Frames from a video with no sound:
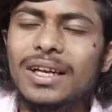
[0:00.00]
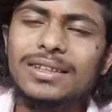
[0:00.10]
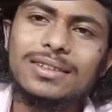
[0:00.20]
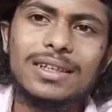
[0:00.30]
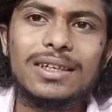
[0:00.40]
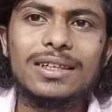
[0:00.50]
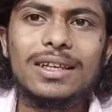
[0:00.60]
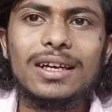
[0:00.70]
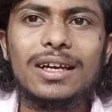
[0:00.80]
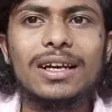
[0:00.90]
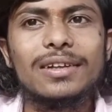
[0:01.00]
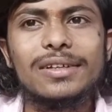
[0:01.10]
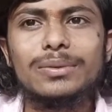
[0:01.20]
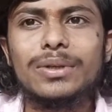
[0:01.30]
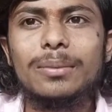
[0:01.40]
ఖచ్చితంగా కింద రెడ్
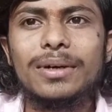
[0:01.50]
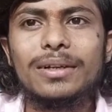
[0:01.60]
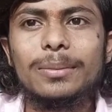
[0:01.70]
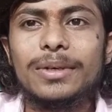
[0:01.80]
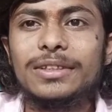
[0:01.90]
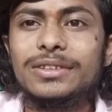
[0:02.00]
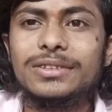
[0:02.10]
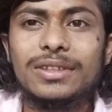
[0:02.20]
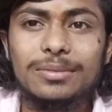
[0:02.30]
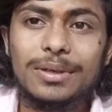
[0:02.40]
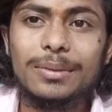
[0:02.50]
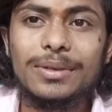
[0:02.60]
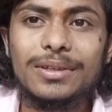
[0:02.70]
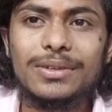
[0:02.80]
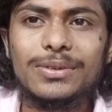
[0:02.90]
కలర్ సబ్స్క్రైబ్ బటన్ ప్రెస్ చేసి
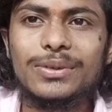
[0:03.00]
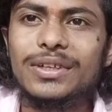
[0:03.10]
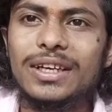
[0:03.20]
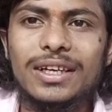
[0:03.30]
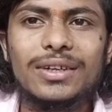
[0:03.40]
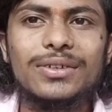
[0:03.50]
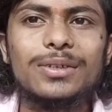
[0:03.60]
సబ్స్క్రైబ్ అయితే చేసుకోండి అండ్ ఐ